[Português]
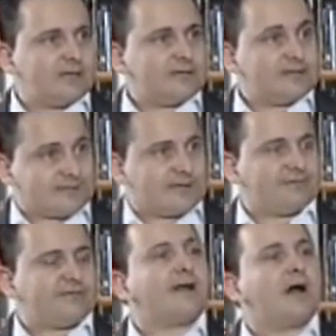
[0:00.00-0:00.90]

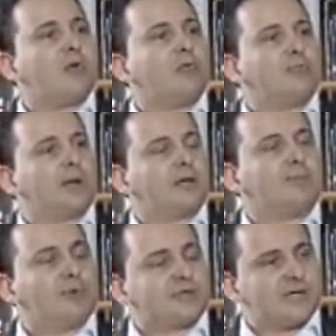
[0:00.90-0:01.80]
escrever algo para que
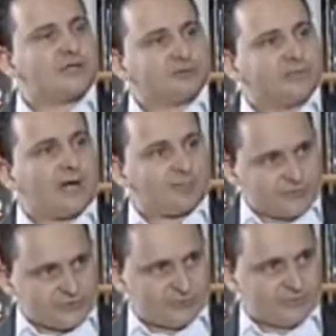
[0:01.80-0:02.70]
possa ajudar
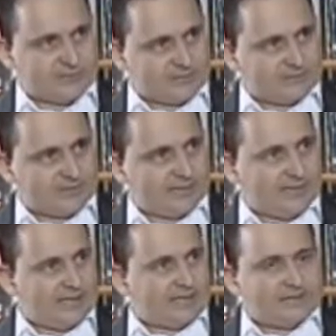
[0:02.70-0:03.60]
pessoas. Né?
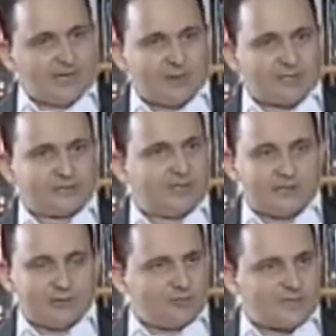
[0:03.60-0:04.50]
E a partir
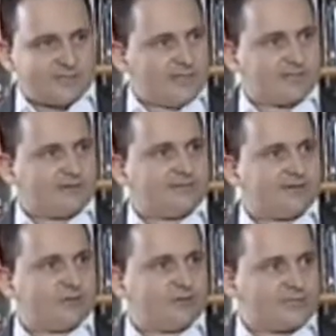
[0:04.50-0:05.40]
daí comecei a
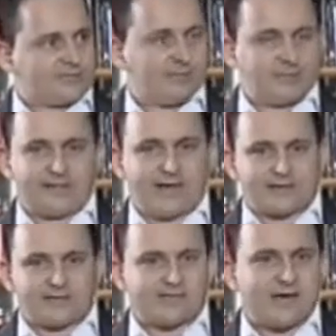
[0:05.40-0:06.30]
escrever, comecei a pegar
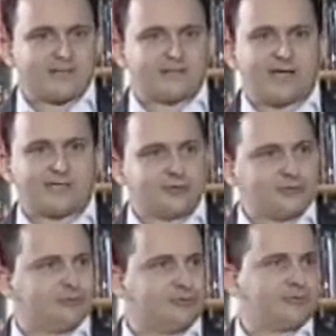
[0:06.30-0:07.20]
insights,
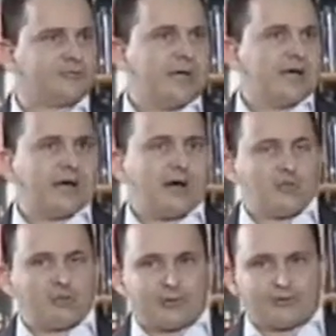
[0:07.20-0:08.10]
artigos,
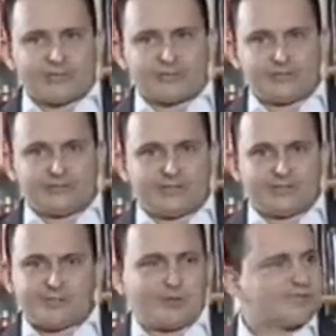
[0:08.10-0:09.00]
algo que eu já tinha
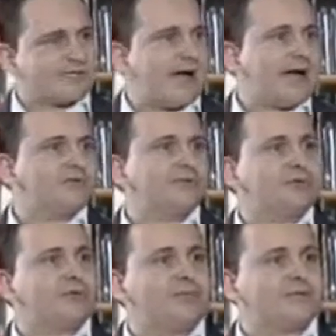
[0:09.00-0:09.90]
esboçado e
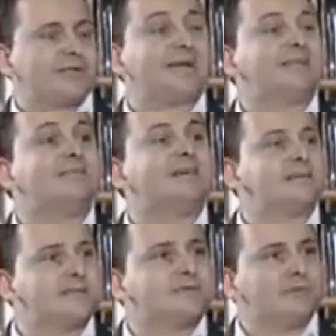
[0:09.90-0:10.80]
comecei a
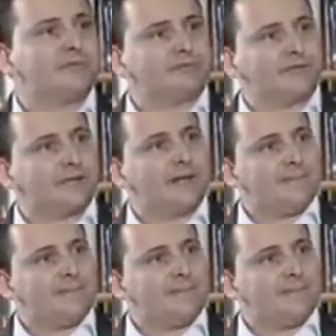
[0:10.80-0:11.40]
desenvolver